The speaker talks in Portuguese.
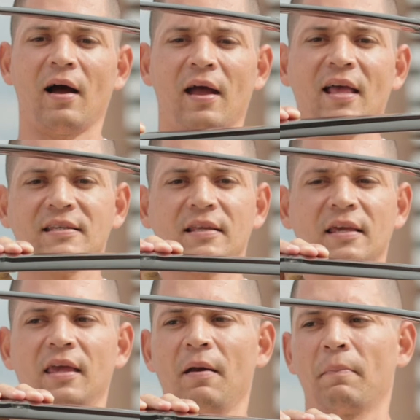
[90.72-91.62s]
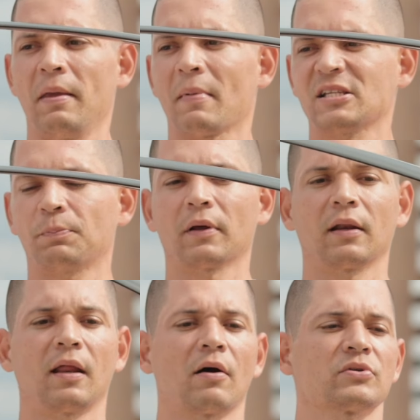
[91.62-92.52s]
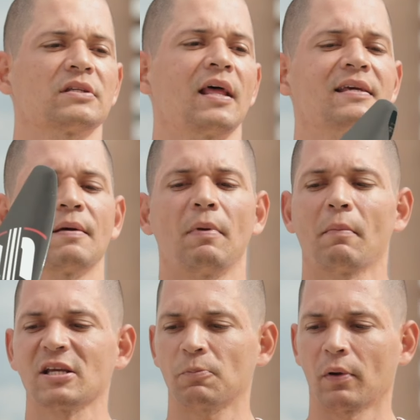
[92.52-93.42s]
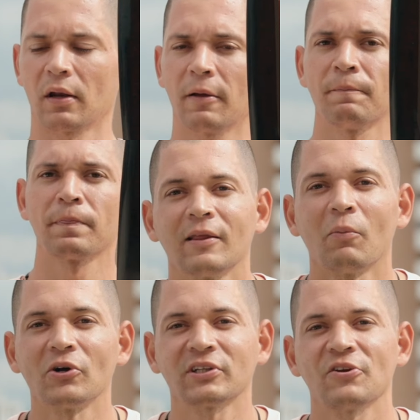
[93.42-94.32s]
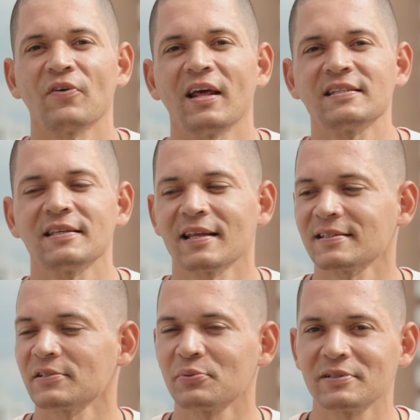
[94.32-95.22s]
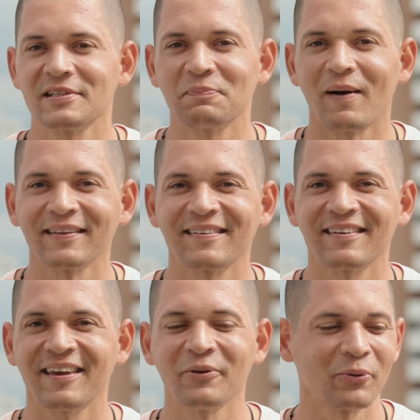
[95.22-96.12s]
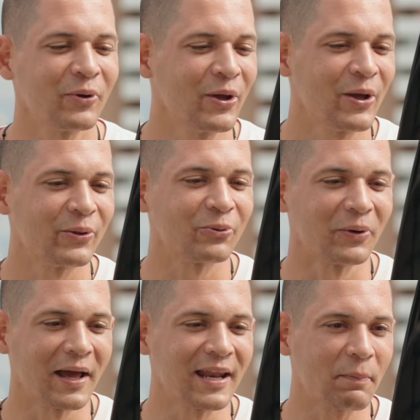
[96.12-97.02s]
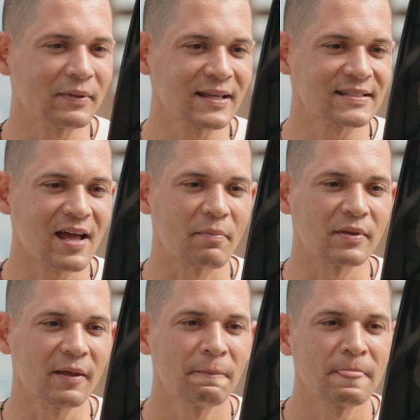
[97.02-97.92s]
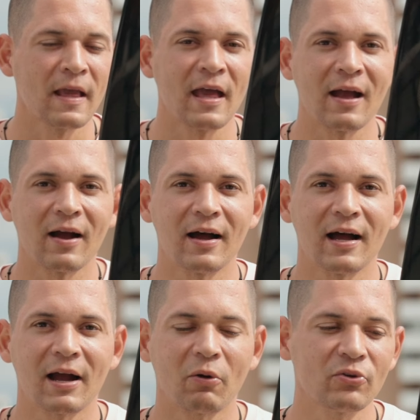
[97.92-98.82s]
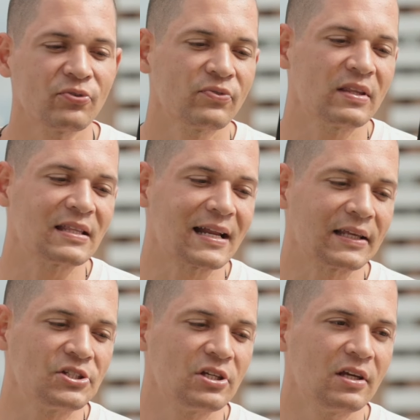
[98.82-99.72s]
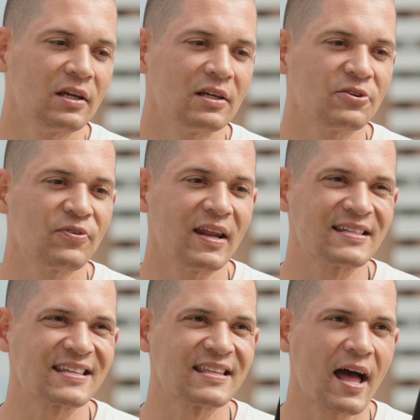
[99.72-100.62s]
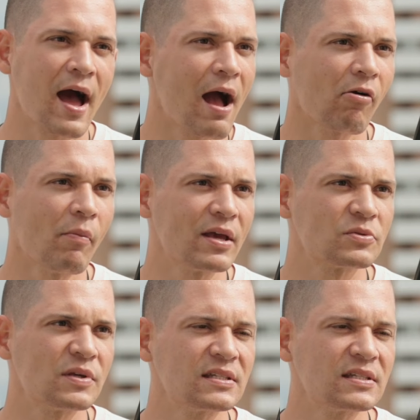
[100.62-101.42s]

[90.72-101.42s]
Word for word: a, essa daqui é bem mais plana, né? A 1110 é bem mais plana, então mostra a diferença entre essas duas espadas aqui no, no line-up da Saab, né? Ah, quando se trata de diferenças na água mesmo em